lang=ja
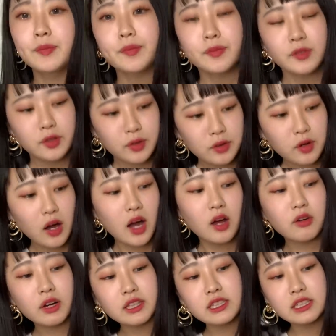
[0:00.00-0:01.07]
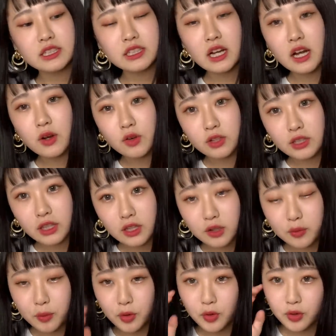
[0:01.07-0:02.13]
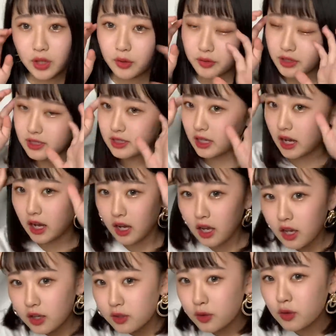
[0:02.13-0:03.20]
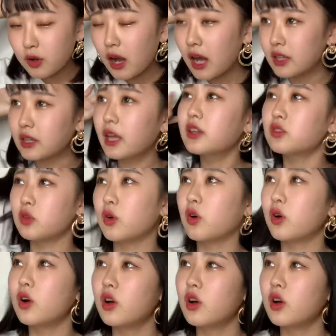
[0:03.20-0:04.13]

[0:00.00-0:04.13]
夜ご飯は1時間後にできる模様なのですが夜ご飯なんと